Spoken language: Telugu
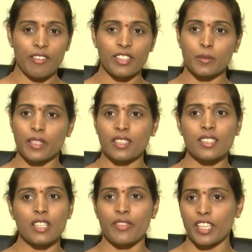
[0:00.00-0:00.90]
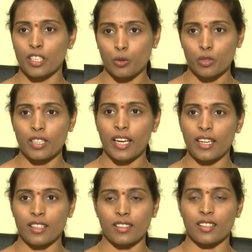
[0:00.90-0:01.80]
రావడం అనేది ఇట్స్ అ వెరీ గుడ్
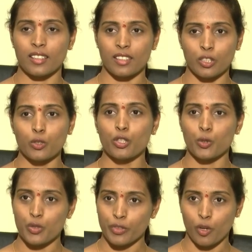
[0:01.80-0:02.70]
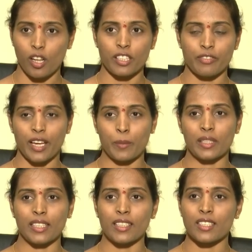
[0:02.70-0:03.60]
అండ్ గుడ్ న్యూస్ ఫర్ ఆల్ ది
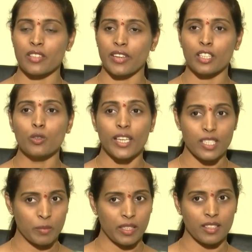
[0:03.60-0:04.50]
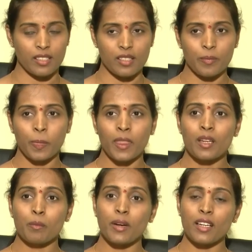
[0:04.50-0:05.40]
ఫ్యామిలీ ఇట్స్ అ వెరీ గుడ్ ఎక్స్పీరియన్స్
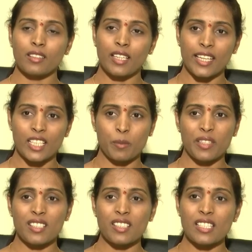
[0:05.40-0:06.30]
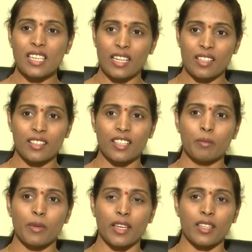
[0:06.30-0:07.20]
బట్ దట్ ఎక్స్పీరియన్స్ ఇస్
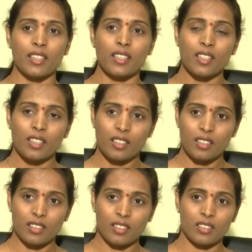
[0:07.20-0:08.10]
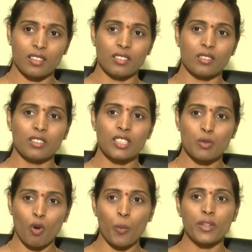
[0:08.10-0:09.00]
హిండర్డ్ బై
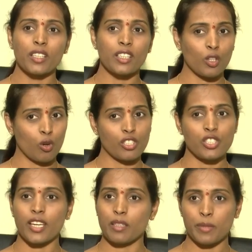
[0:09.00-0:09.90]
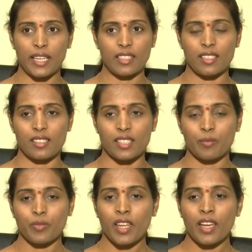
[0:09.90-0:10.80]
దిస్ వామిటింగ్ అండ్ నాజియా ఇన్ ప్రెగ్నెన్సీ
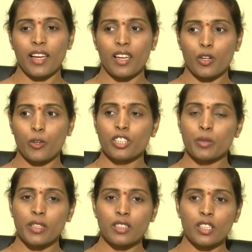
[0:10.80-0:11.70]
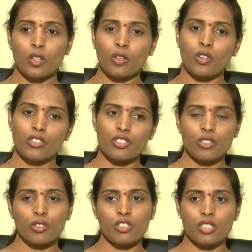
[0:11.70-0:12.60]
ఇలా కొంతమందిలో
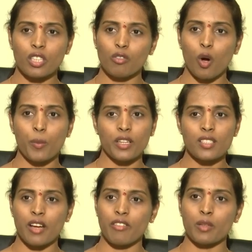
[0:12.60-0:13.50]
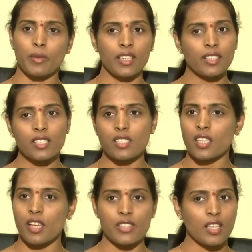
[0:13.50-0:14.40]
కొంచెం కొంచెంగా వామిటింగ్స్ అవ్వడం అనేది
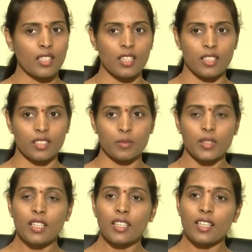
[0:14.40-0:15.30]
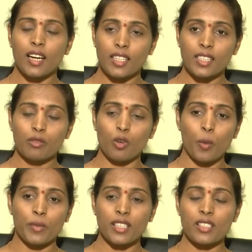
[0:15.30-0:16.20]
సర్వసాధారణం కానీ
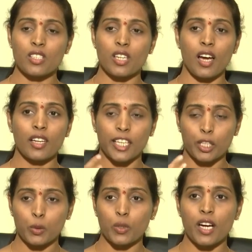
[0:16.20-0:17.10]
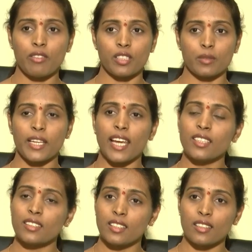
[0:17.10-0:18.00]
వామిటింగ్స్ చాలా ఎక్కువగా అవ్వడం
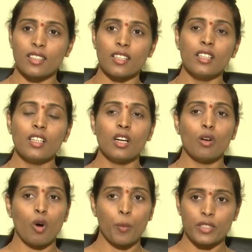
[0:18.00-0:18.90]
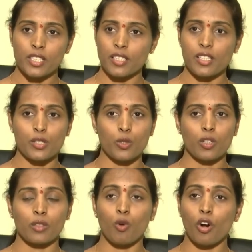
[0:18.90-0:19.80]
ఏది తిన్నా వామిట్
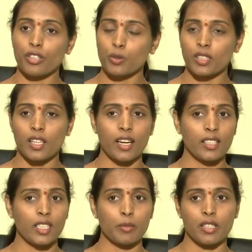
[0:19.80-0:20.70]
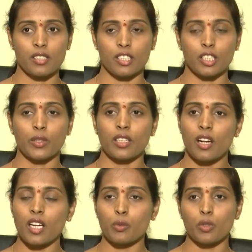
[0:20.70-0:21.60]
చేసేసుకోవడం వాటర్ కూడా తాగలేని పరిస్థితి
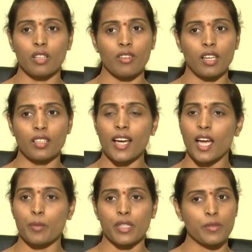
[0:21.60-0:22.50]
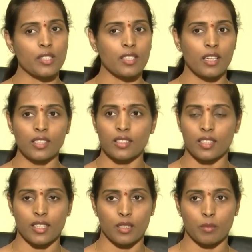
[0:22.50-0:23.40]
ఇట్లాంటివి ఉన్న వాళ్ళని హైపరెమ్సిస్ అని
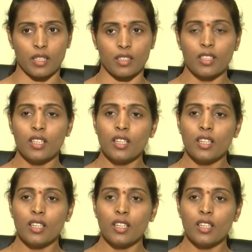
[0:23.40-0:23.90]
అంటారనమాట